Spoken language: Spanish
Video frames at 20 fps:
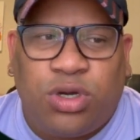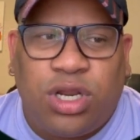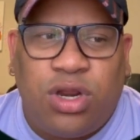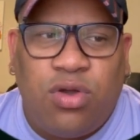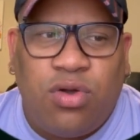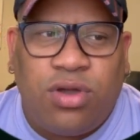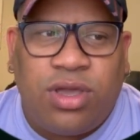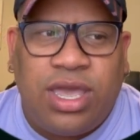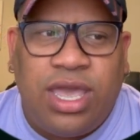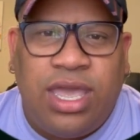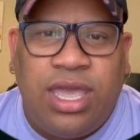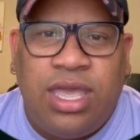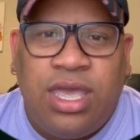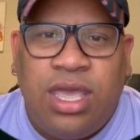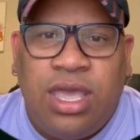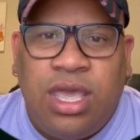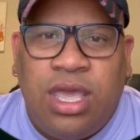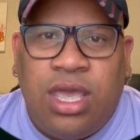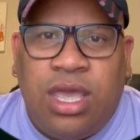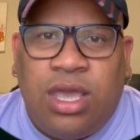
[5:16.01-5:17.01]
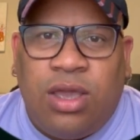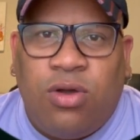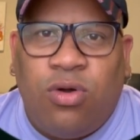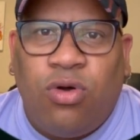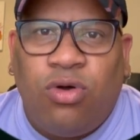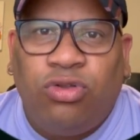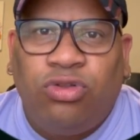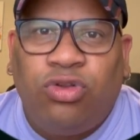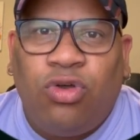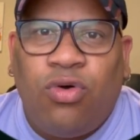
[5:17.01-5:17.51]
Creo que
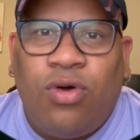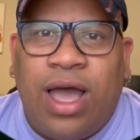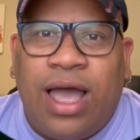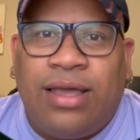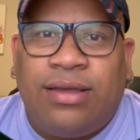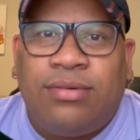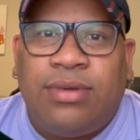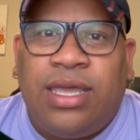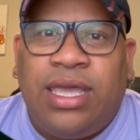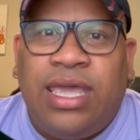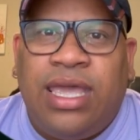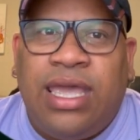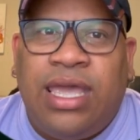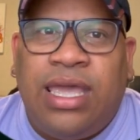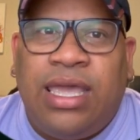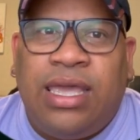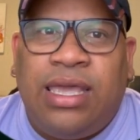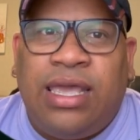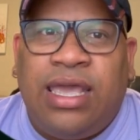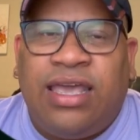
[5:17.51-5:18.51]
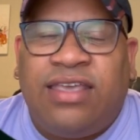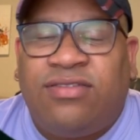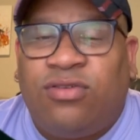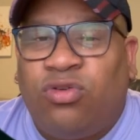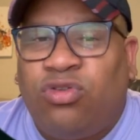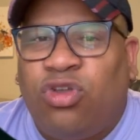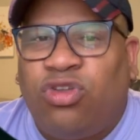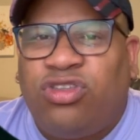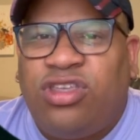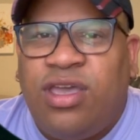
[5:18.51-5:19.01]
Gundogan eh, en el
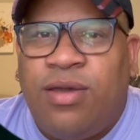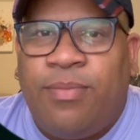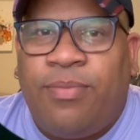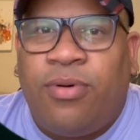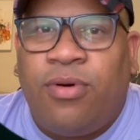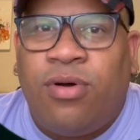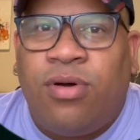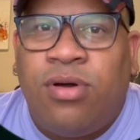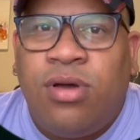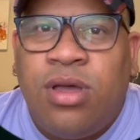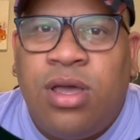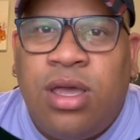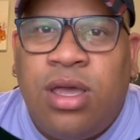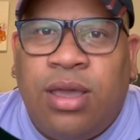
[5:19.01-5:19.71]
segundo tiempo,